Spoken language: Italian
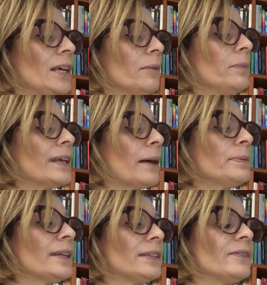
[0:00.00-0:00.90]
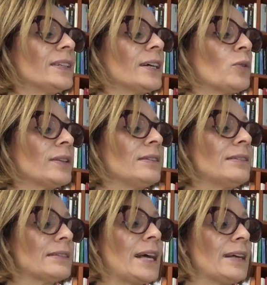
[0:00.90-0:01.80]
Mi capita di vederlo a
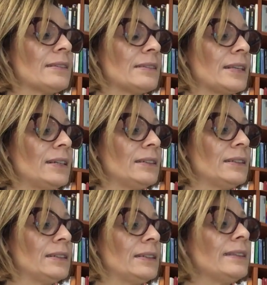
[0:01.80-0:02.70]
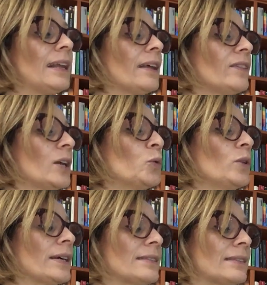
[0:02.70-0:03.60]
distanza, nella via
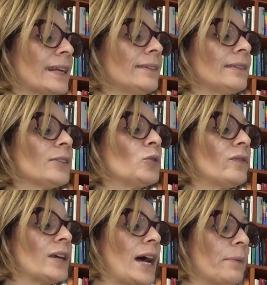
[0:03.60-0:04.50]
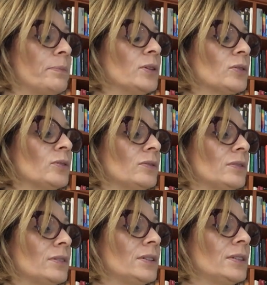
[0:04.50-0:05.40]
lunga e stretta dove abito,
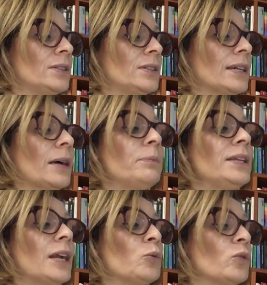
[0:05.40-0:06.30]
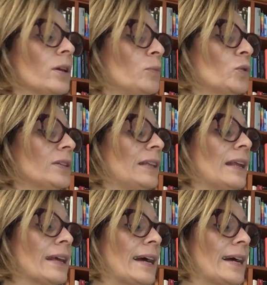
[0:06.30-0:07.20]
Cammina lungo i muri
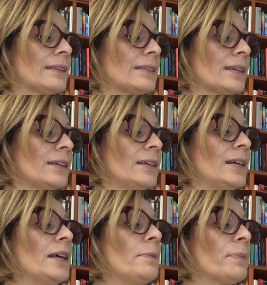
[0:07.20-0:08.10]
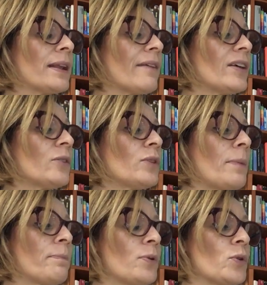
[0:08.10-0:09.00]
delle case per avere un
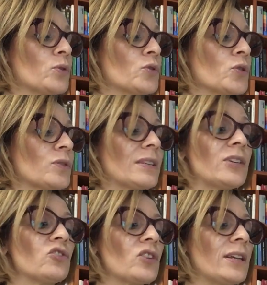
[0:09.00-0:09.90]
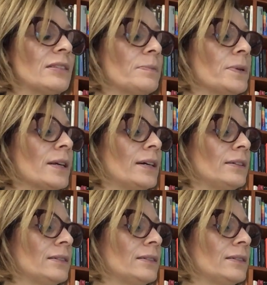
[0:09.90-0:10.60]
appoggio se incespica.